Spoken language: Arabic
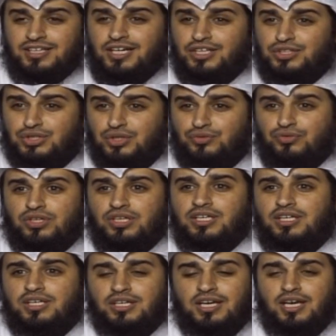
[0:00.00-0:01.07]

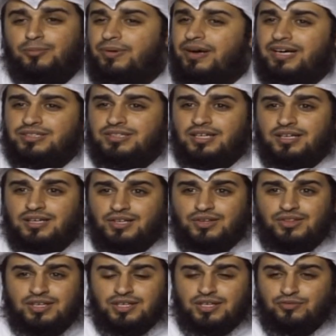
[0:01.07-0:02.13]
التفكير الابعاد
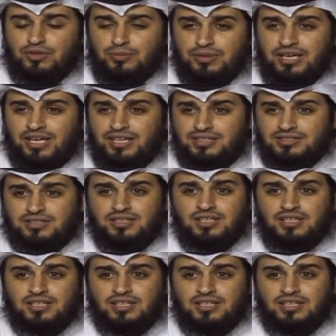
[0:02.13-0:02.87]
الكثيره في من ناحيه